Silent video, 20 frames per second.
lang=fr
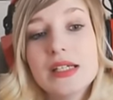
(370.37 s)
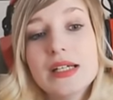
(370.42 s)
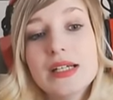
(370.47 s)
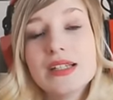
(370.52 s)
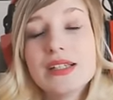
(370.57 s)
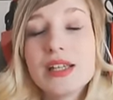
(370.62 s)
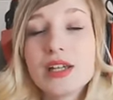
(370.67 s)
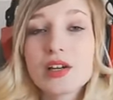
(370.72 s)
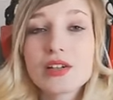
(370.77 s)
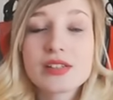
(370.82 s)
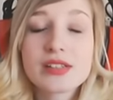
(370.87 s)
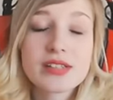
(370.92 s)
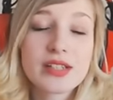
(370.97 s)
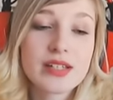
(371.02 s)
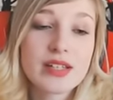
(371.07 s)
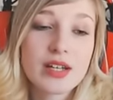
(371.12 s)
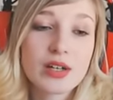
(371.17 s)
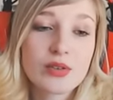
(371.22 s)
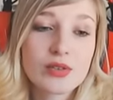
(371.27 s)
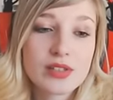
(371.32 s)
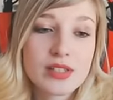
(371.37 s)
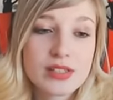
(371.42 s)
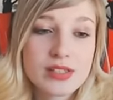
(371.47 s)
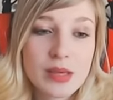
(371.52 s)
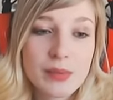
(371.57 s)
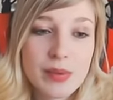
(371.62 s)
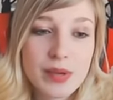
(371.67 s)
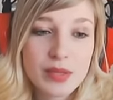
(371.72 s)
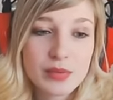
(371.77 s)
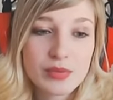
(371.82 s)
D'ailleurs, c'est ça qui a causé sa
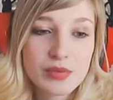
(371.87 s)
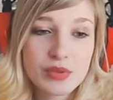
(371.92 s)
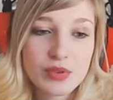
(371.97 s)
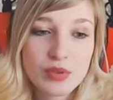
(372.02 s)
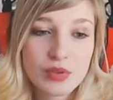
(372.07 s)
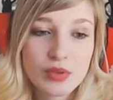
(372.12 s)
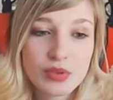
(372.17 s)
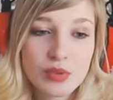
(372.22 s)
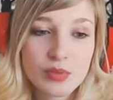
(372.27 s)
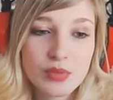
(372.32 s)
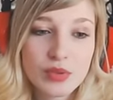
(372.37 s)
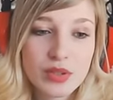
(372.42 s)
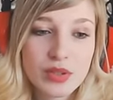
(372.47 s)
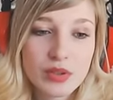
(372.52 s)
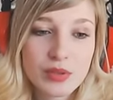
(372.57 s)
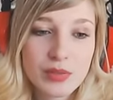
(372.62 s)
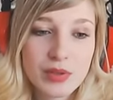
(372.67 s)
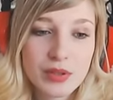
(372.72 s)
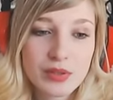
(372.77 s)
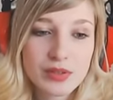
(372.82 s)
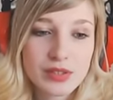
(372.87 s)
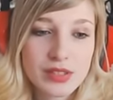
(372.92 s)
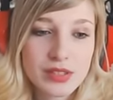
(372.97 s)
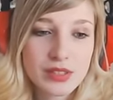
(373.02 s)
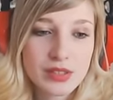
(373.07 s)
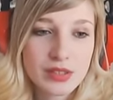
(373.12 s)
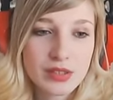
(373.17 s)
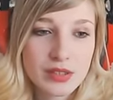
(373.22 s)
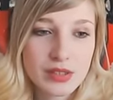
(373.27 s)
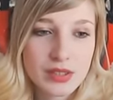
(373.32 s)
perte, puisque depuis que Mélodie
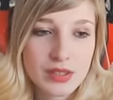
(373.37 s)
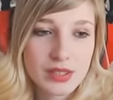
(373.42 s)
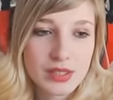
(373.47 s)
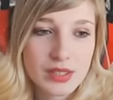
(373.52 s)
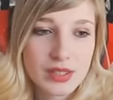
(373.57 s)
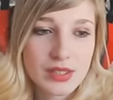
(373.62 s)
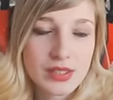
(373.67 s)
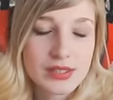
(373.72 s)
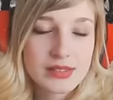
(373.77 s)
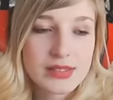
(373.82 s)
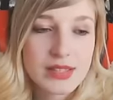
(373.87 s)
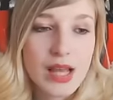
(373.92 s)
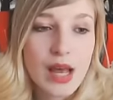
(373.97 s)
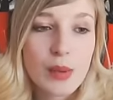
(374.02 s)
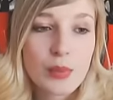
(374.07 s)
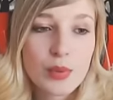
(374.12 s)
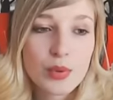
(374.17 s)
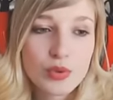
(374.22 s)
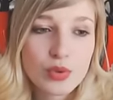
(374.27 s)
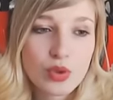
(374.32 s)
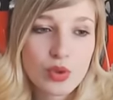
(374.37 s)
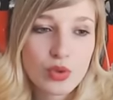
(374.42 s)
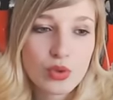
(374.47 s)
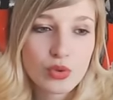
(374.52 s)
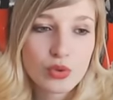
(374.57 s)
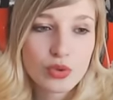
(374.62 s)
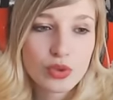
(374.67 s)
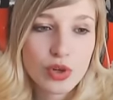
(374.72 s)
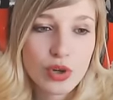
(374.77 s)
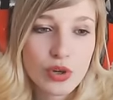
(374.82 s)
euh, s'est un peu trop
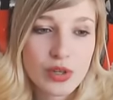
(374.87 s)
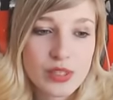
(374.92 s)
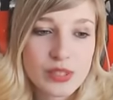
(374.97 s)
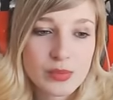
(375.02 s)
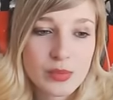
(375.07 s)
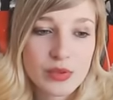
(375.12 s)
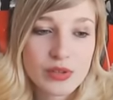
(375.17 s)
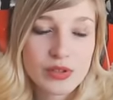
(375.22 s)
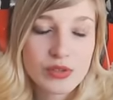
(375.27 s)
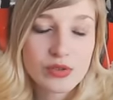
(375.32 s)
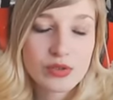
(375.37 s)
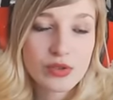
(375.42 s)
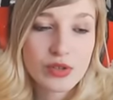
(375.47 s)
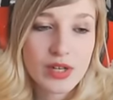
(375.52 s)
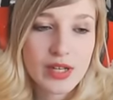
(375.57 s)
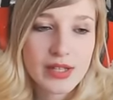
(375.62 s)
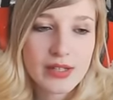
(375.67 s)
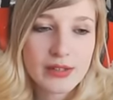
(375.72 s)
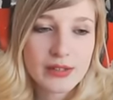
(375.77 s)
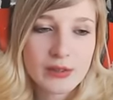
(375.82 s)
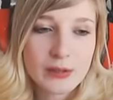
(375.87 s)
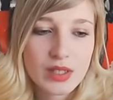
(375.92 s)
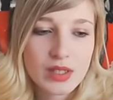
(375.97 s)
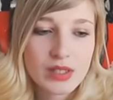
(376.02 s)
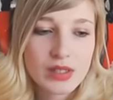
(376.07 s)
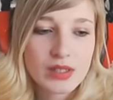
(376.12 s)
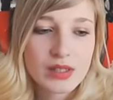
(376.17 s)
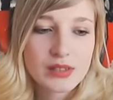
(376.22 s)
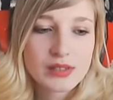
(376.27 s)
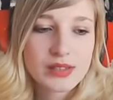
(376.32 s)
longtemps exposée au soleil, euh,
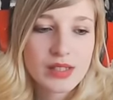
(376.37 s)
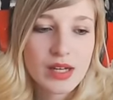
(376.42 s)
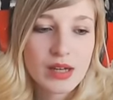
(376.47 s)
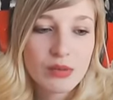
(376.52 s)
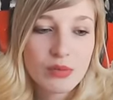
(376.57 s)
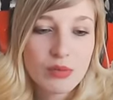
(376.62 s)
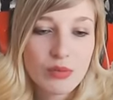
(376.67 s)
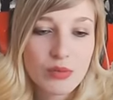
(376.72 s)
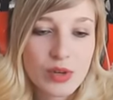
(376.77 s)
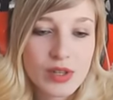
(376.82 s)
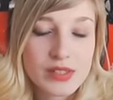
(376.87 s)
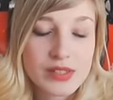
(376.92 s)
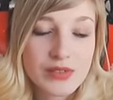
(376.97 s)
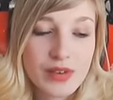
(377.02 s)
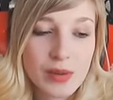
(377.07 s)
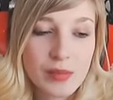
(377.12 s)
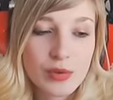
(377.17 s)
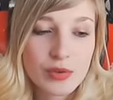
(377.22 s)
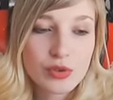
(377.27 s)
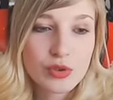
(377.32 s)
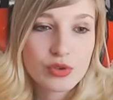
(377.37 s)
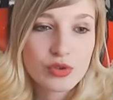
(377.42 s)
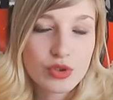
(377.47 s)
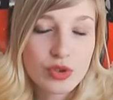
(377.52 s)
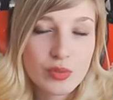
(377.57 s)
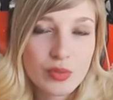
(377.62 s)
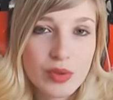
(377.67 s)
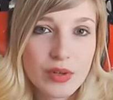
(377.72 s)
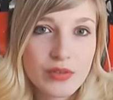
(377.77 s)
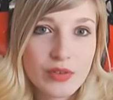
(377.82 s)
c'est là où on voit que c'est vraiment dangereux
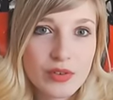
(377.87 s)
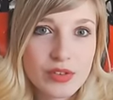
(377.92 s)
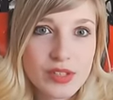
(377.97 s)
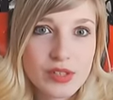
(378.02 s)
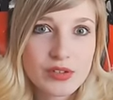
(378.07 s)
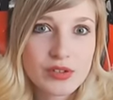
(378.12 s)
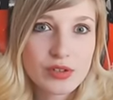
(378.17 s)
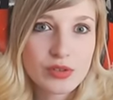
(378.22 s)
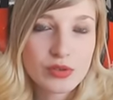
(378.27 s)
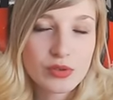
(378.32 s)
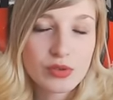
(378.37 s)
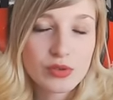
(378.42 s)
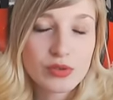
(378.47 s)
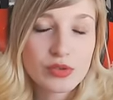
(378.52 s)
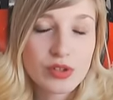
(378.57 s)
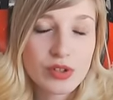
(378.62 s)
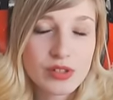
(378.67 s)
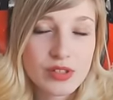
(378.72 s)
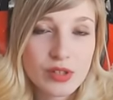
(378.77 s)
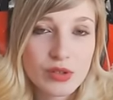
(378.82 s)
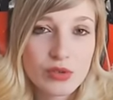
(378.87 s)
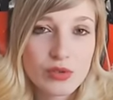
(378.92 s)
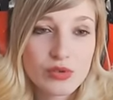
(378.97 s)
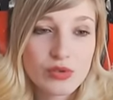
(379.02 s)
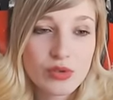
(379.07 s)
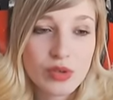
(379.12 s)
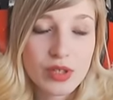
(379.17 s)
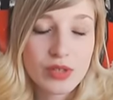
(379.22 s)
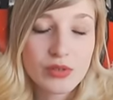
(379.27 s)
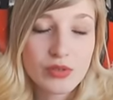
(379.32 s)
pour les ventures de sortir le
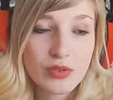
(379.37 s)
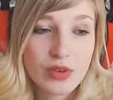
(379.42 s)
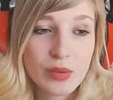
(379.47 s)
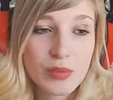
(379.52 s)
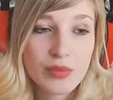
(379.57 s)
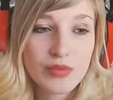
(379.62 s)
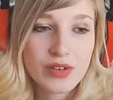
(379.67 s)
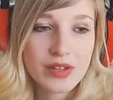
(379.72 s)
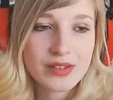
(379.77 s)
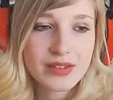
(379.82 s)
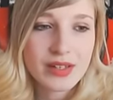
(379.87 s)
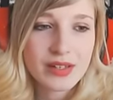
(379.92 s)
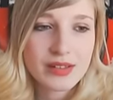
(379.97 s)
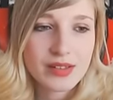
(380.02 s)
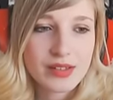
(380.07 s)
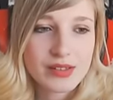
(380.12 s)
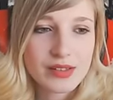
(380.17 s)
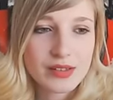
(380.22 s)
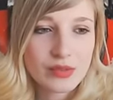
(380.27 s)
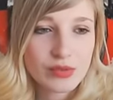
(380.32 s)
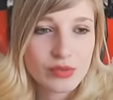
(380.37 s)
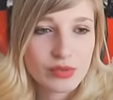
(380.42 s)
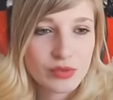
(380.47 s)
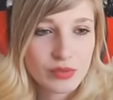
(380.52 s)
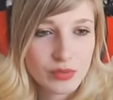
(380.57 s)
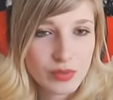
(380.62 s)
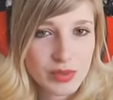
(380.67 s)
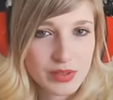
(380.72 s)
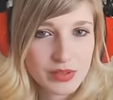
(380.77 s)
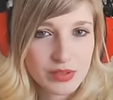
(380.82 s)
jour et qu'il faut vraiment faire très très attention
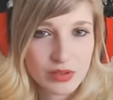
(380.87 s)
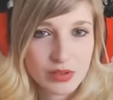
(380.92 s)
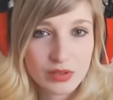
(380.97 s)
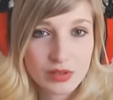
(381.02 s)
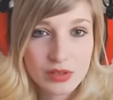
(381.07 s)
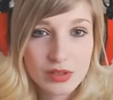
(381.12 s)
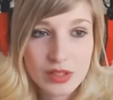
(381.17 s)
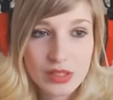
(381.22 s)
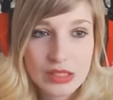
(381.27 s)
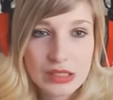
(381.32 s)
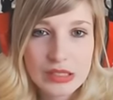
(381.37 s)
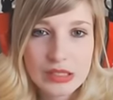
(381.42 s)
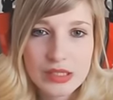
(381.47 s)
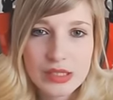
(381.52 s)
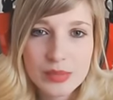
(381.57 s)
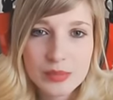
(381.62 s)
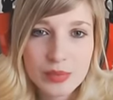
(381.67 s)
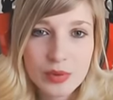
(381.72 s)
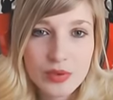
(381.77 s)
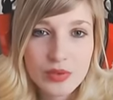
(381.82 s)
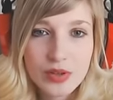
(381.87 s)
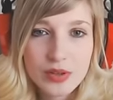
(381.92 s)
parce que les pauvres.